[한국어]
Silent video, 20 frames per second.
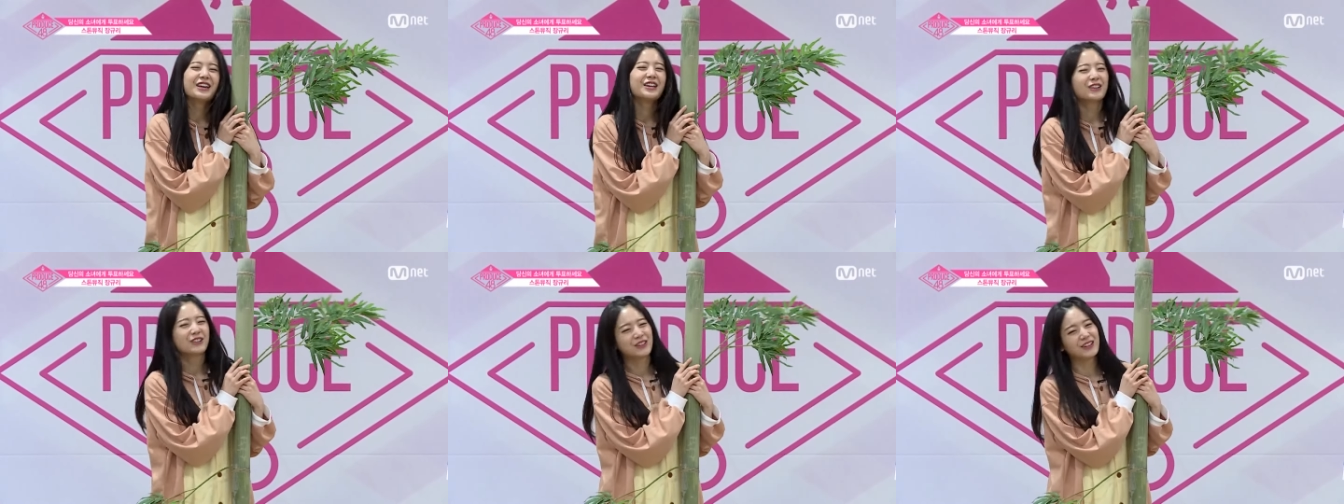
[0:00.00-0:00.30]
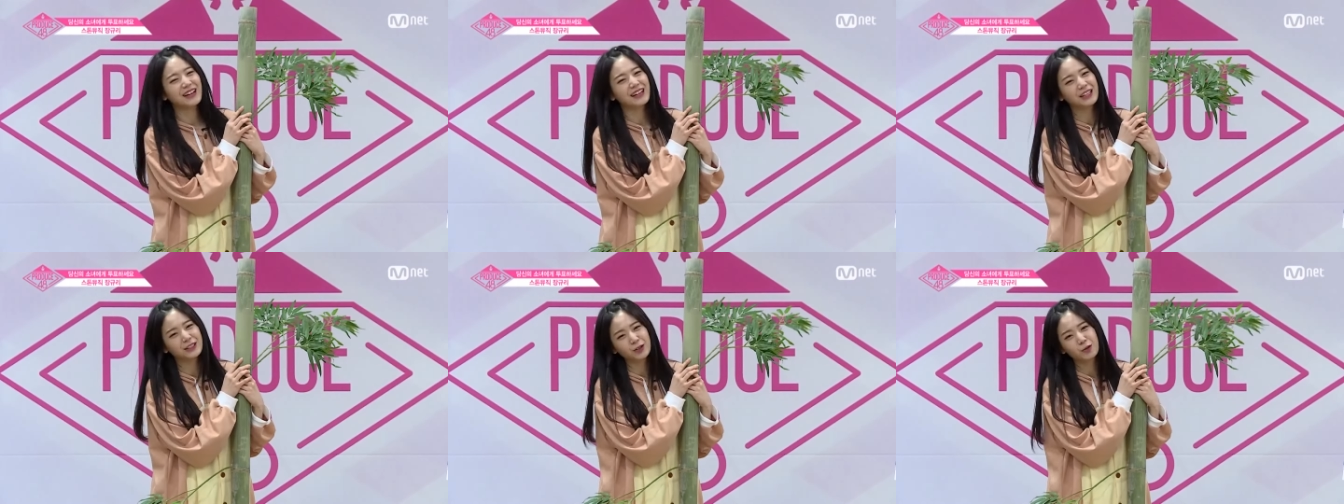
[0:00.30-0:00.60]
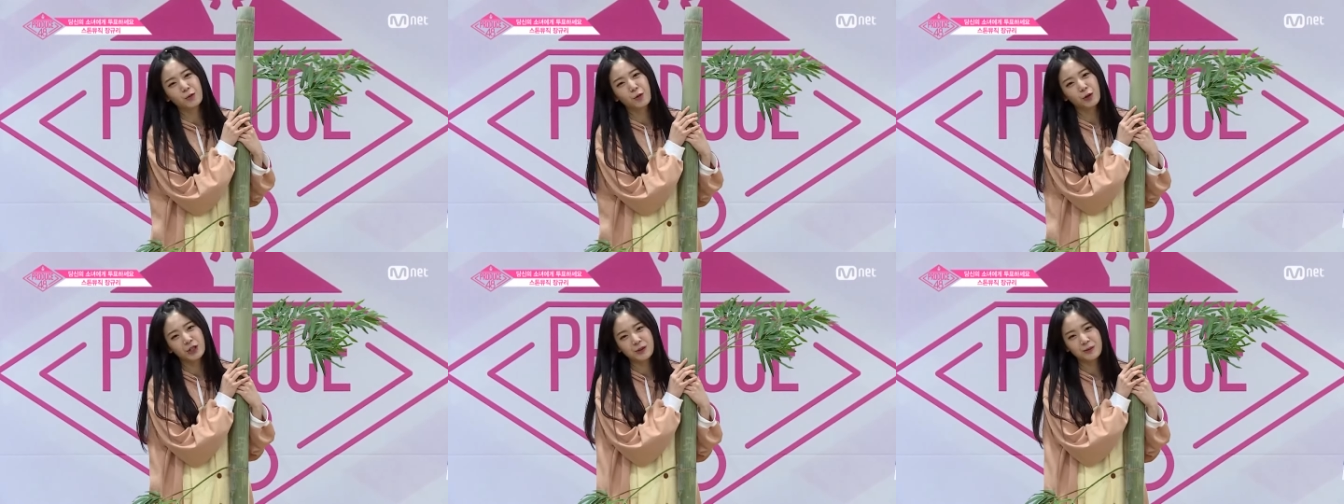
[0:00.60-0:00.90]
기류가
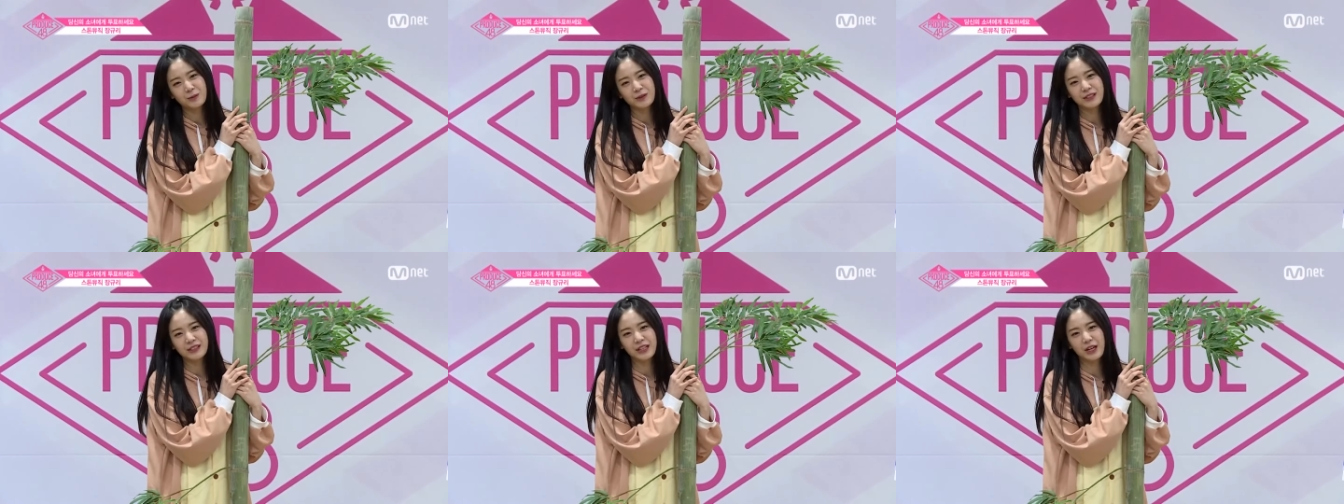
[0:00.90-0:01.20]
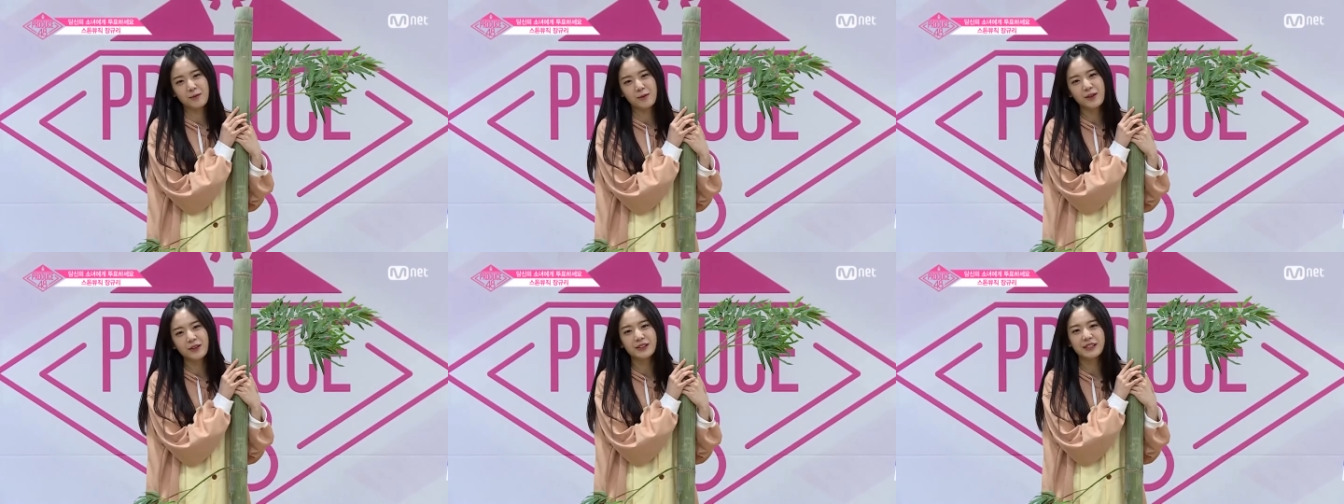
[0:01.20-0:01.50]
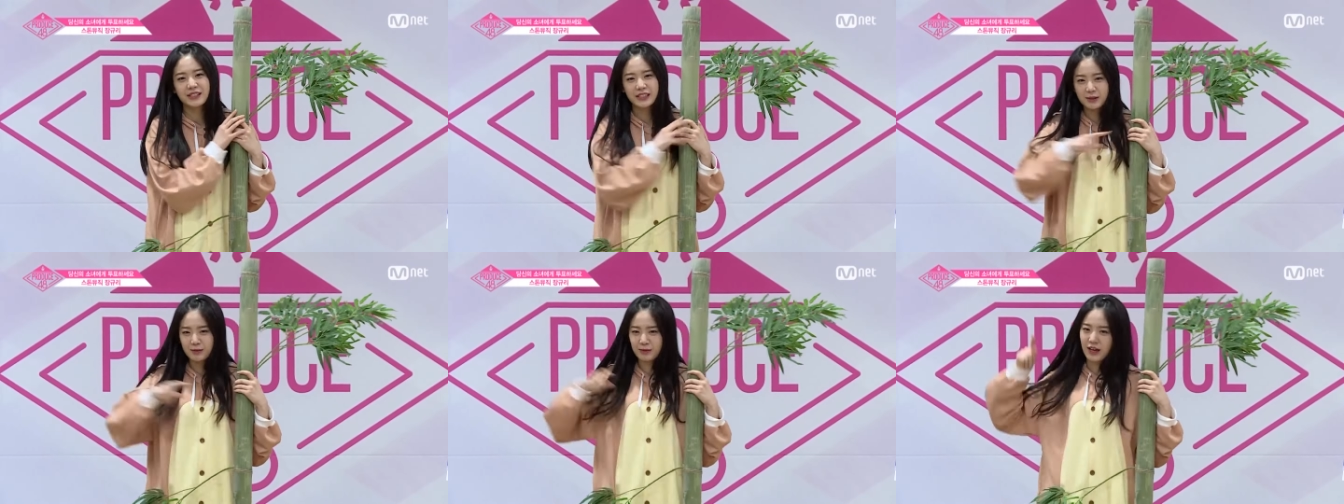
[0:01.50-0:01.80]
계속 보고 싶으시다면
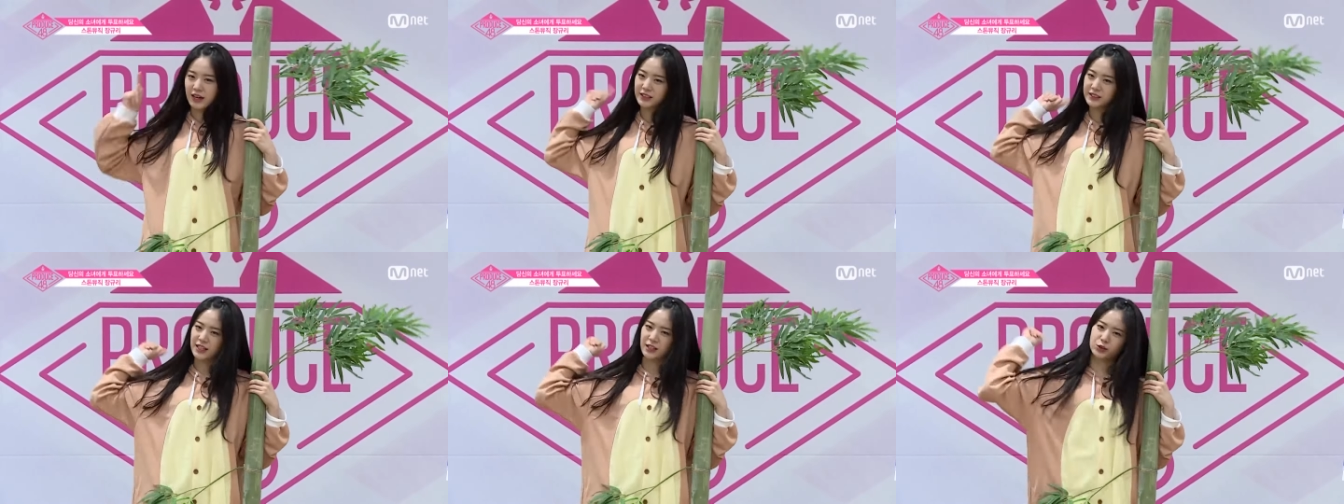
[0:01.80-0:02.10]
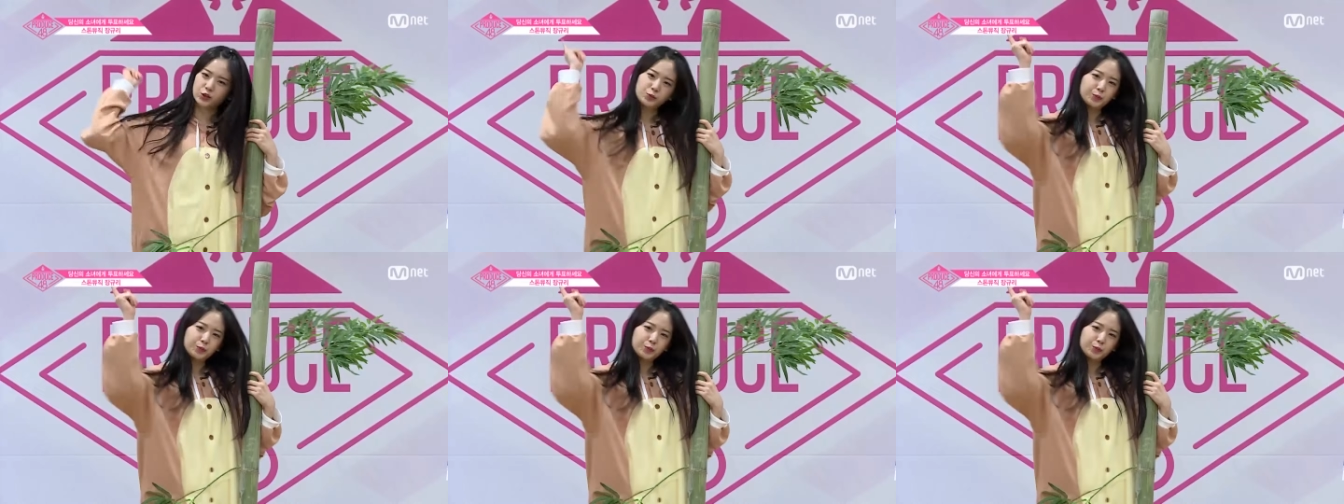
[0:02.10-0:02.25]
지금 당장